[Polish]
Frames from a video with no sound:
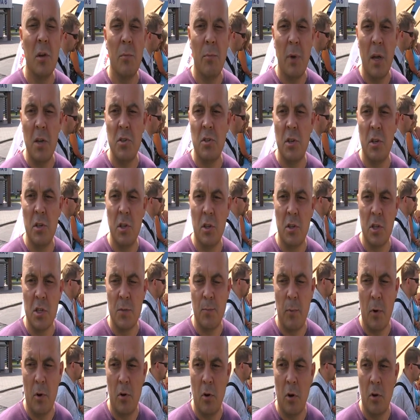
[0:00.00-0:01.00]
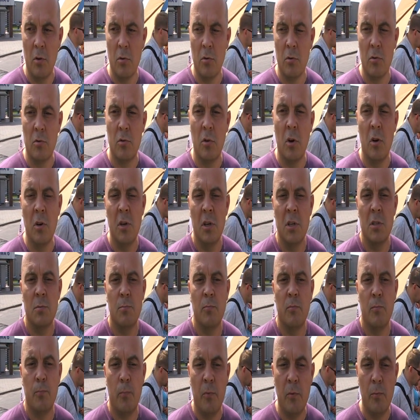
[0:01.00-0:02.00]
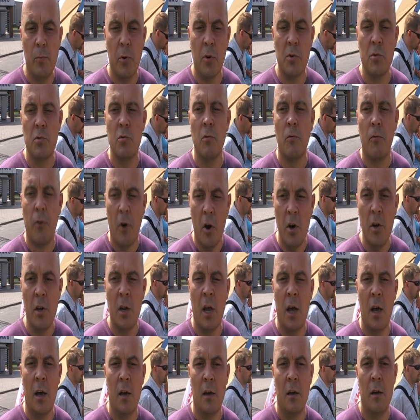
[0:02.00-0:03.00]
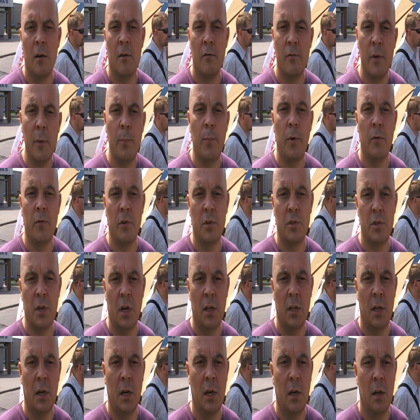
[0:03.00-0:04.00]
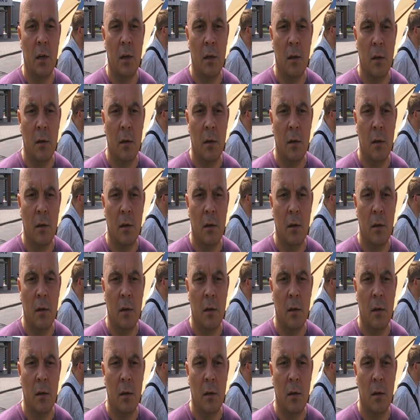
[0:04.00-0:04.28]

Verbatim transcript: nie będzie nigdy spokoju. To jest po prostu wojna wypowiedziana